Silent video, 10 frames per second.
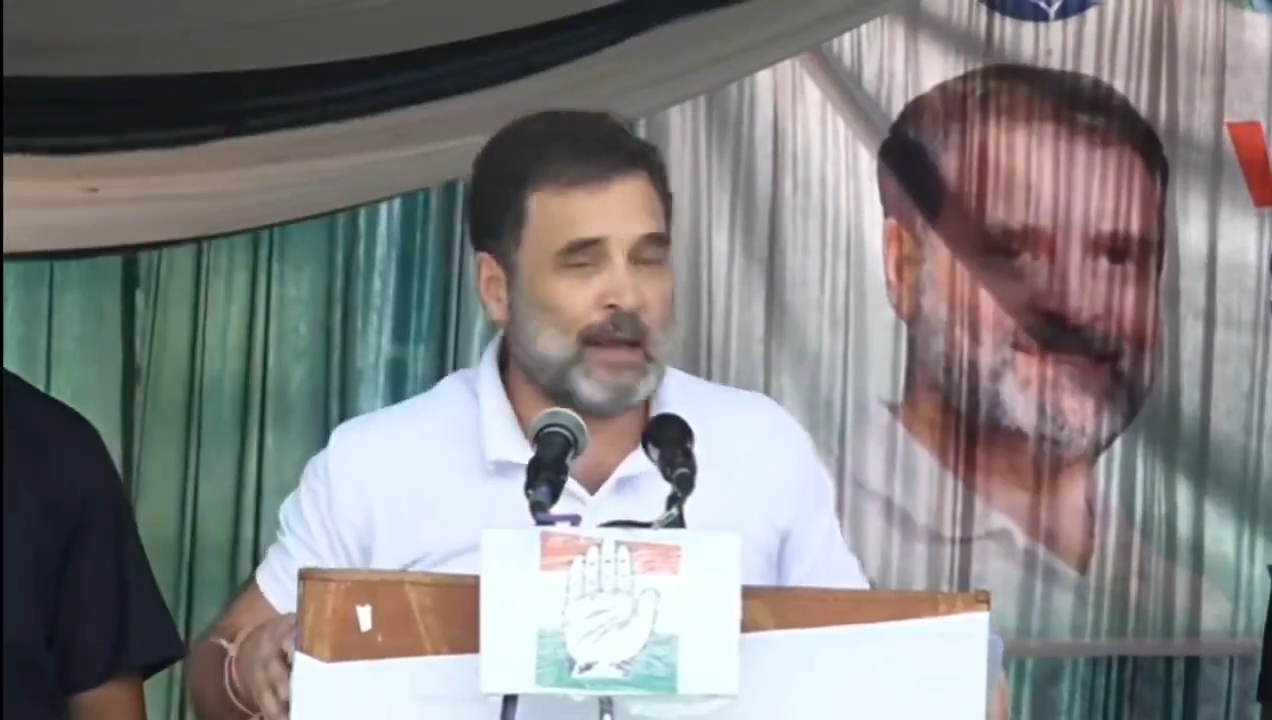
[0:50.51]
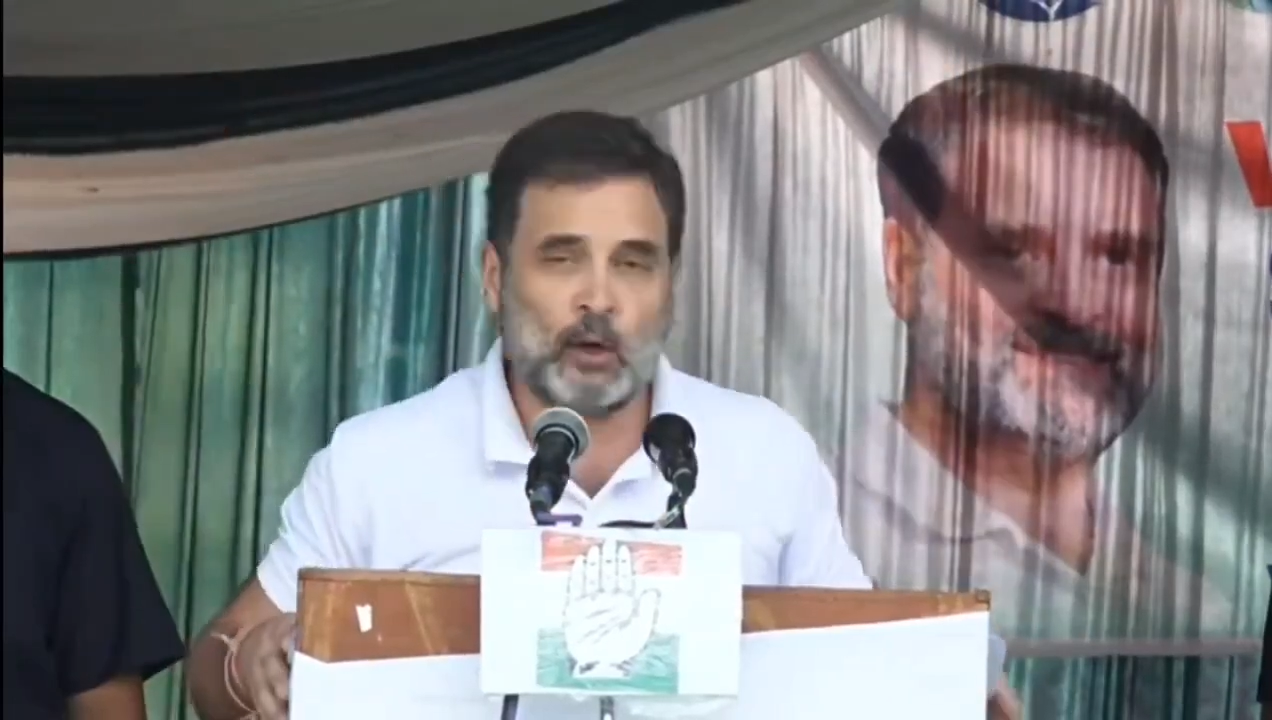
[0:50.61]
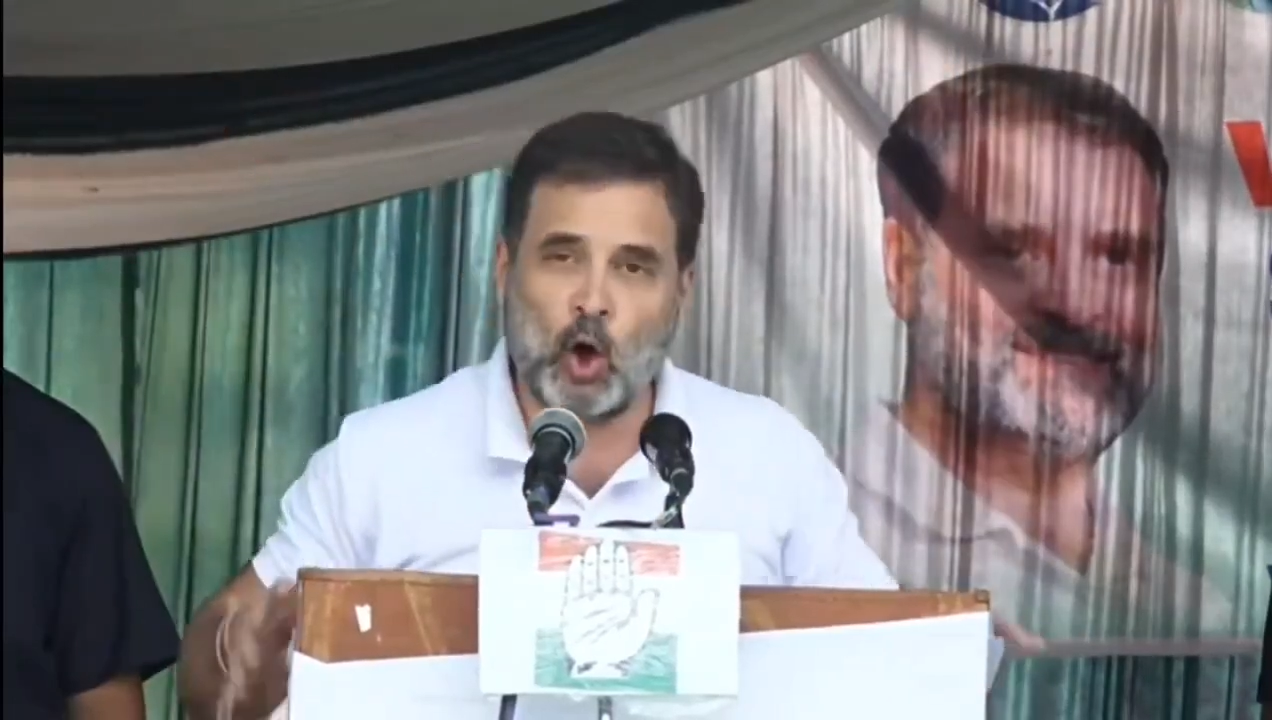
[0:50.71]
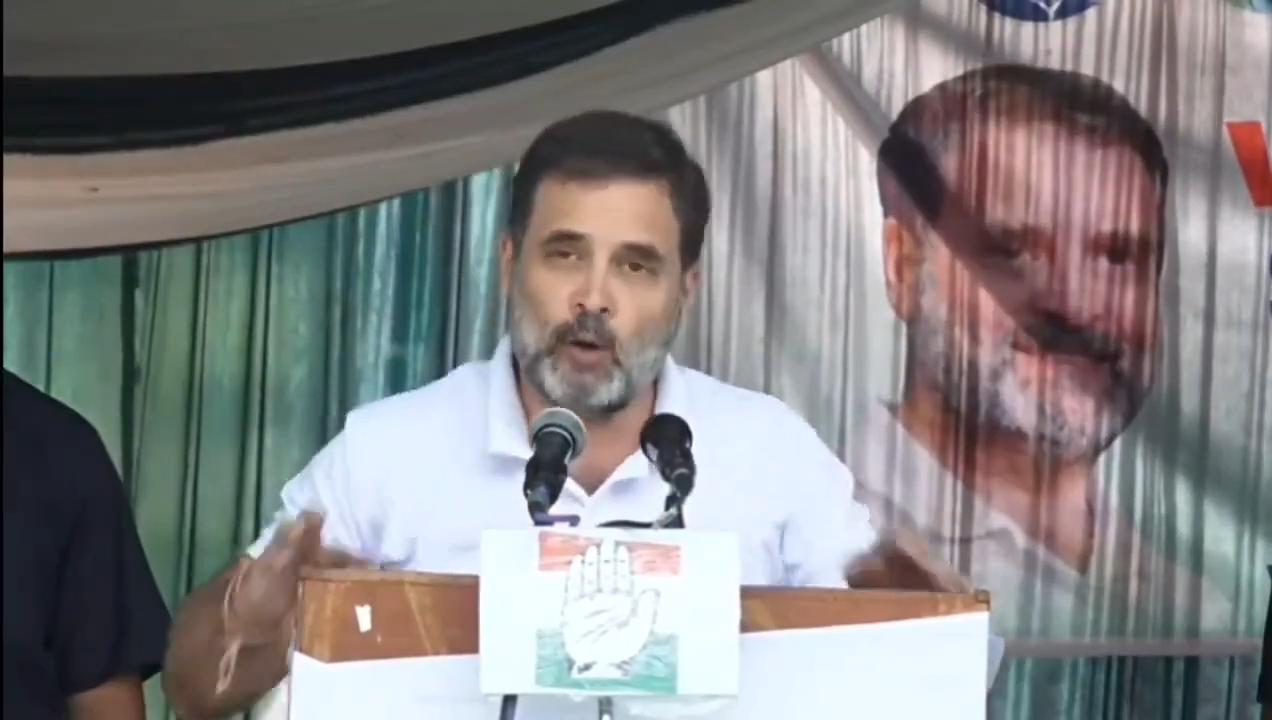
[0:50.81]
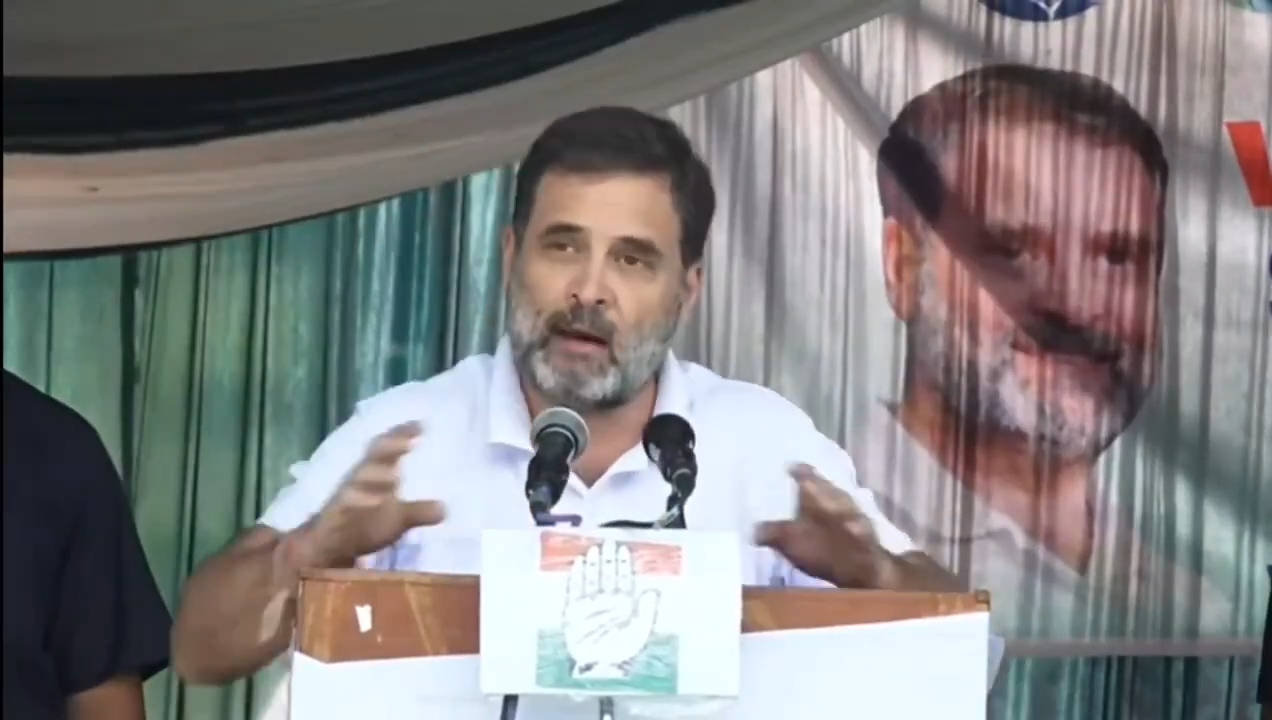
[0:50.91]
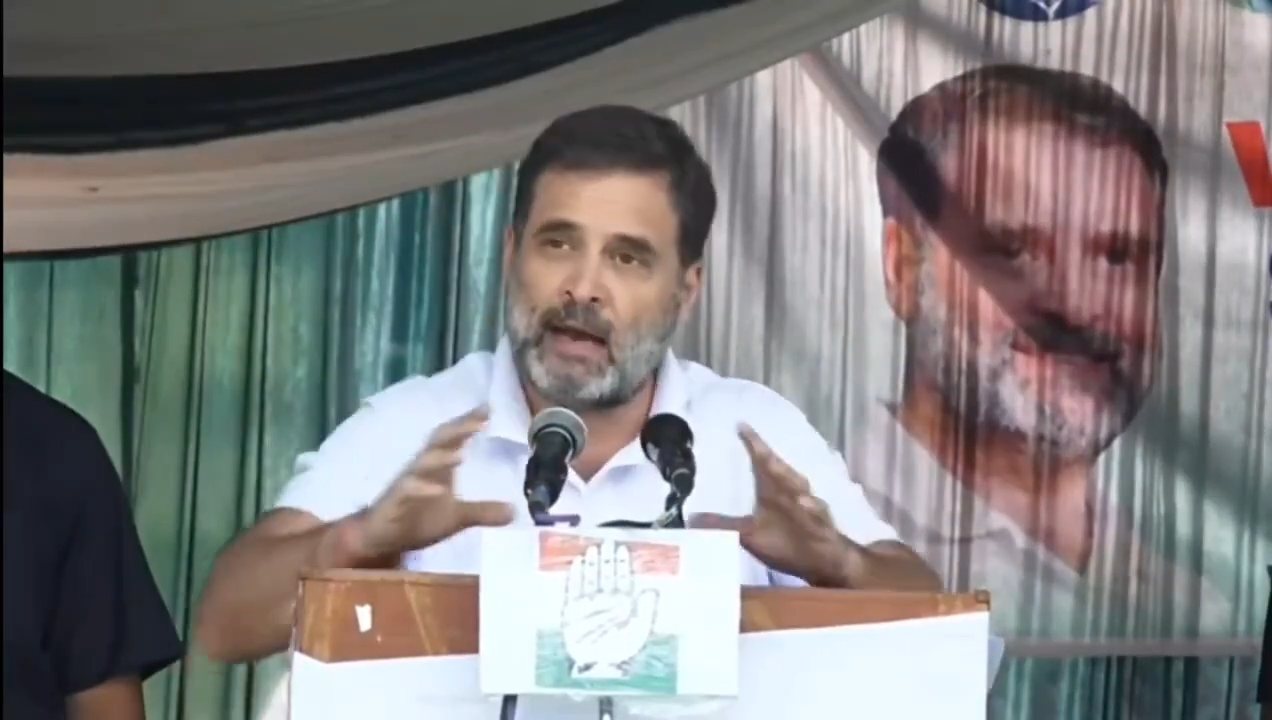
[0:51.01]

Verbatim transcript: मैं नॉन